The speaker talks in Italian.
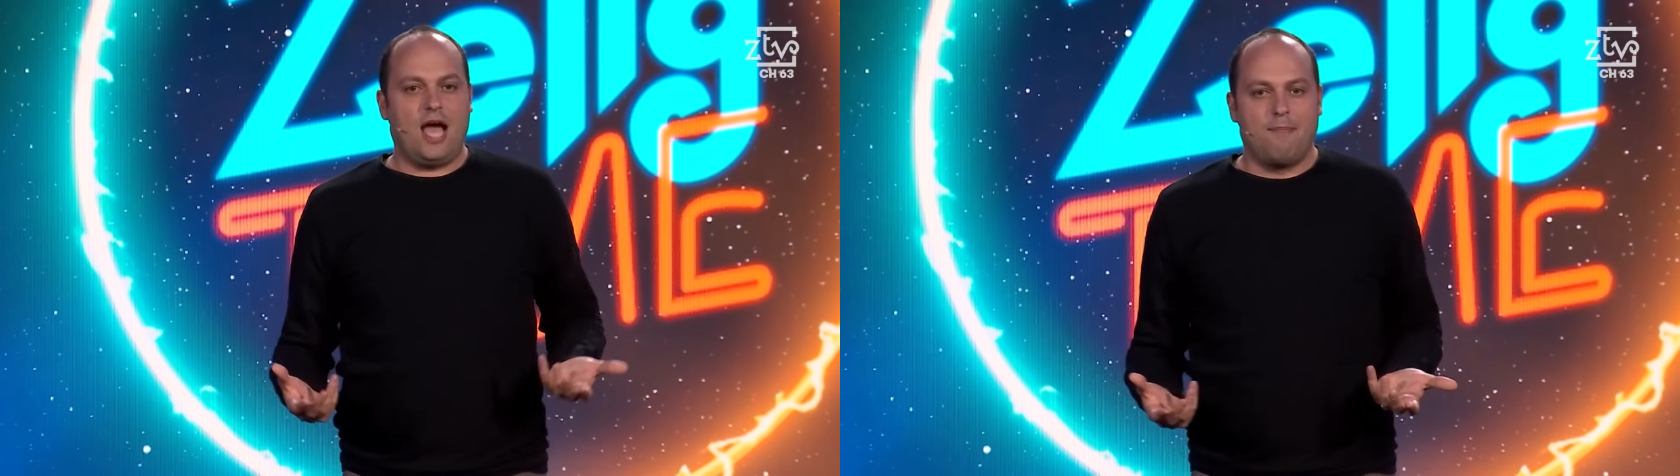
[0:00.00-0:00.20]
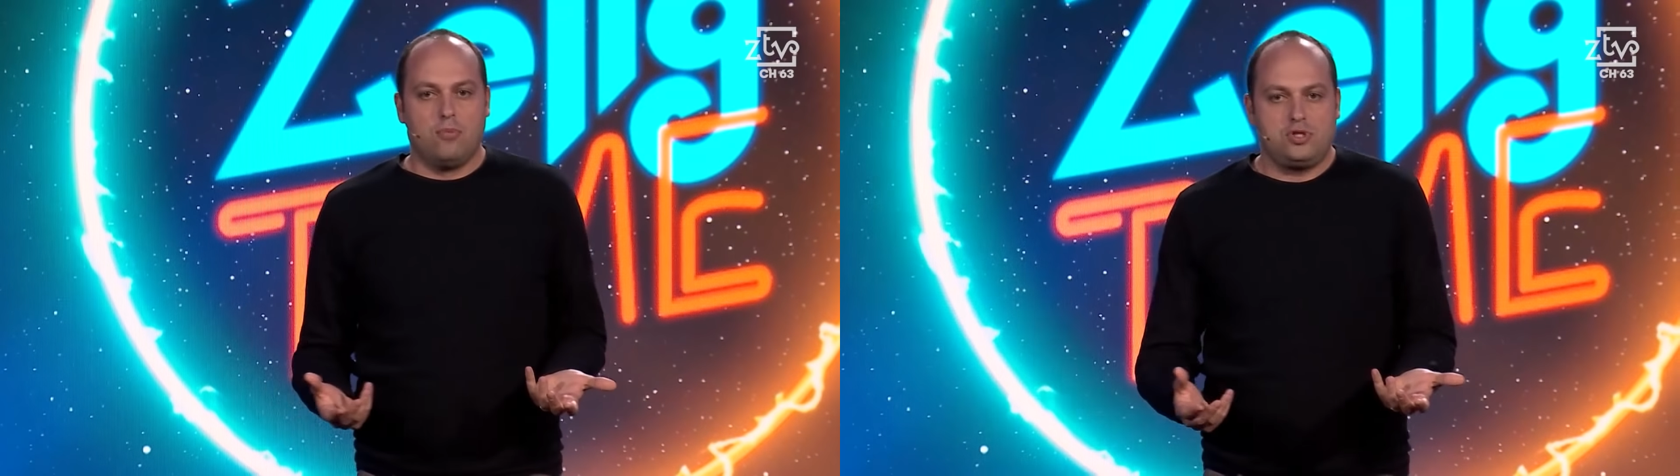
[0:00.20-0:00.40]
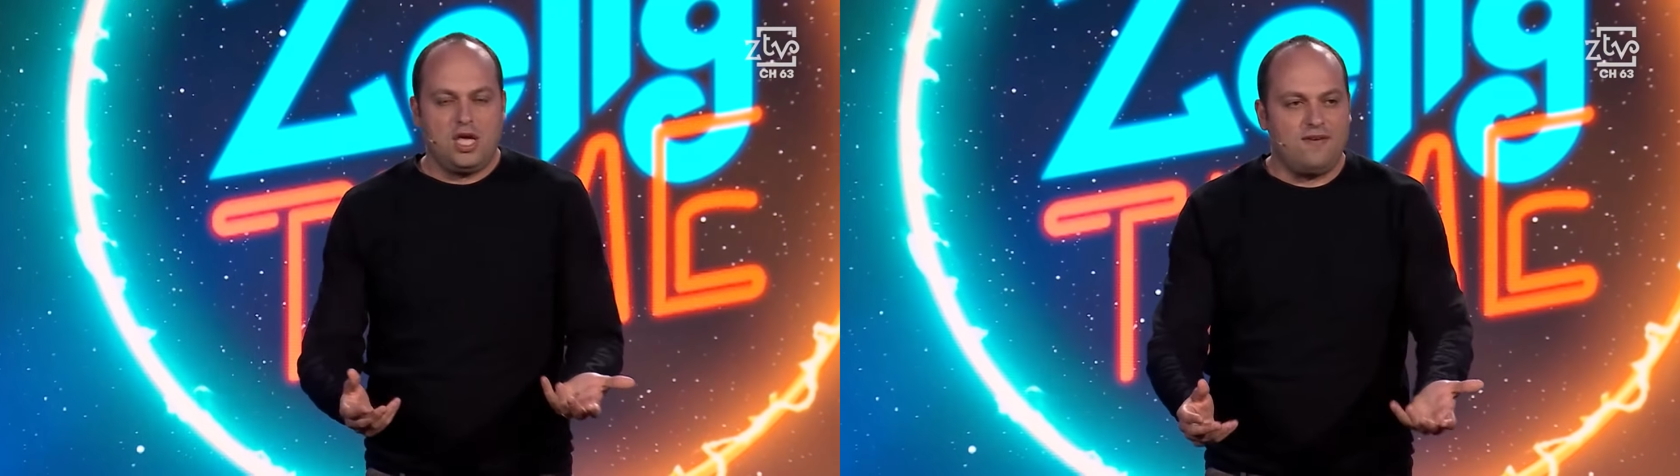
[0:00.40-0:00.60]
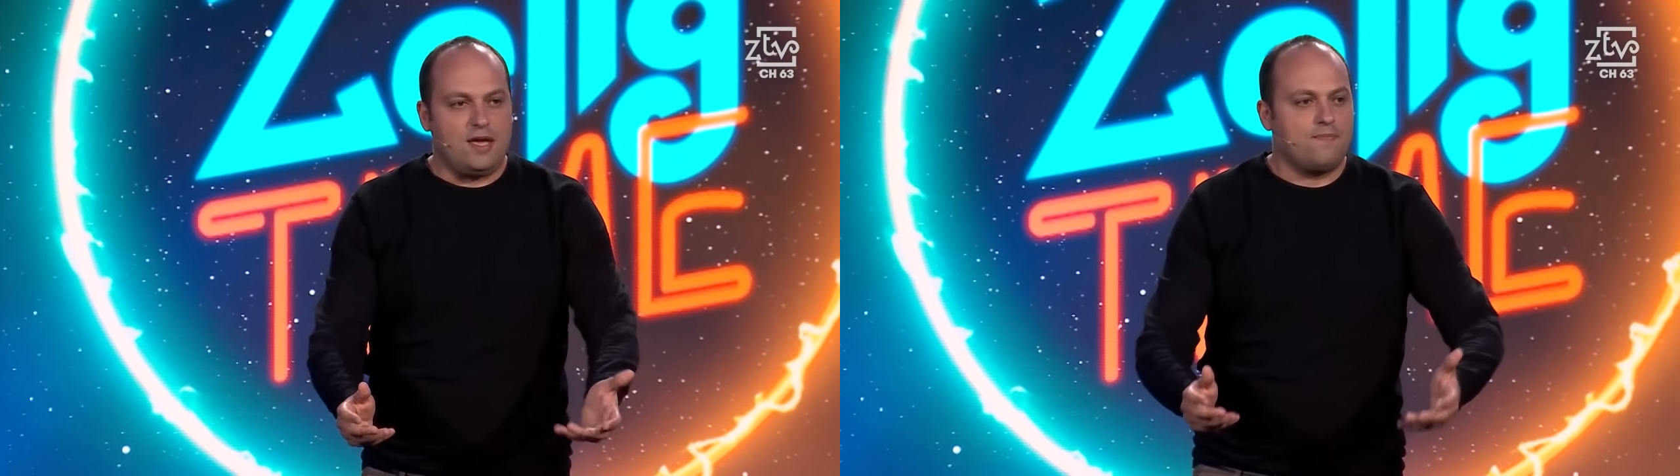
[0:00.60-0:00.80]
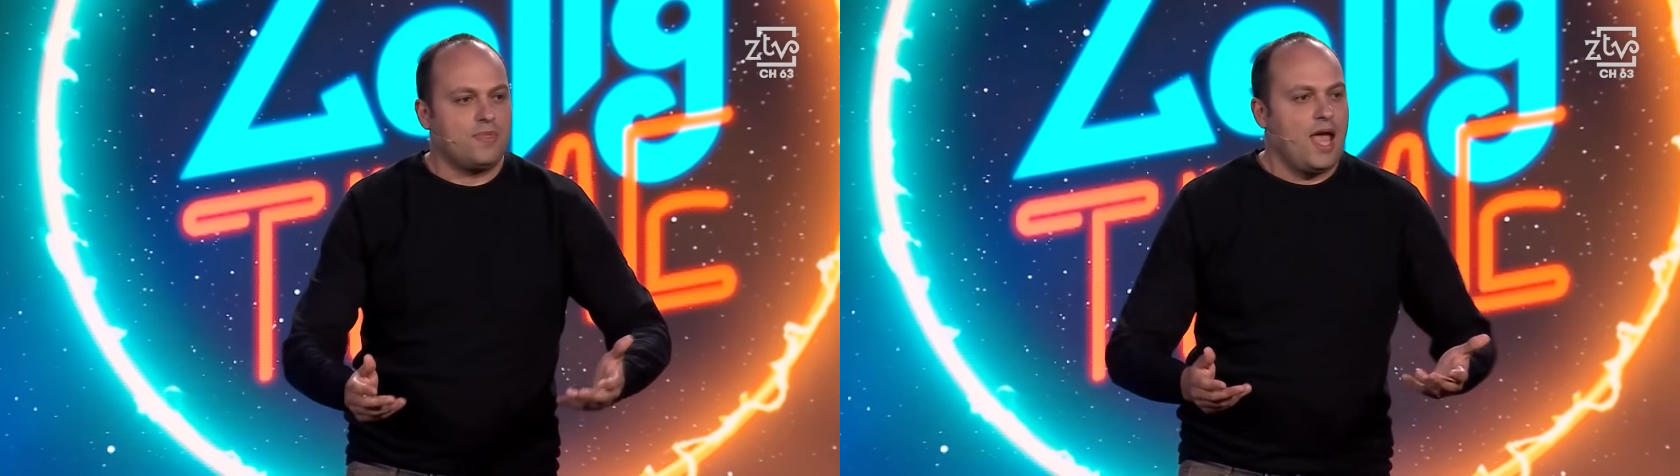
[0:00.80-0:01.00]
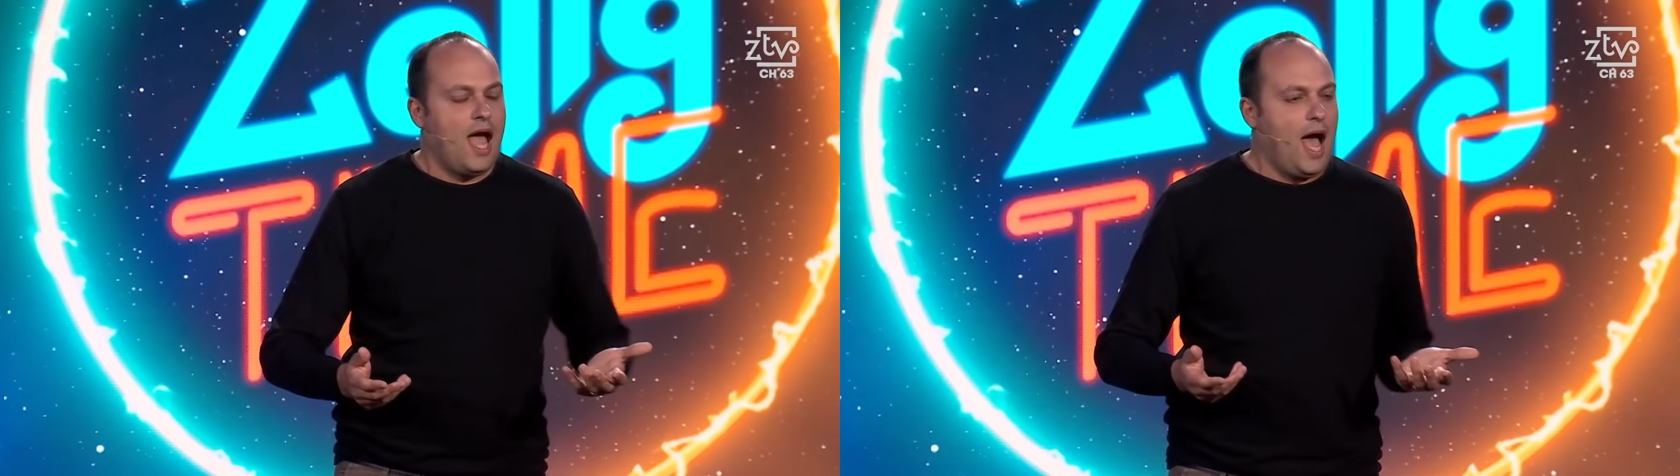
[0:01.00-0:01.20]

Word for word: abusivi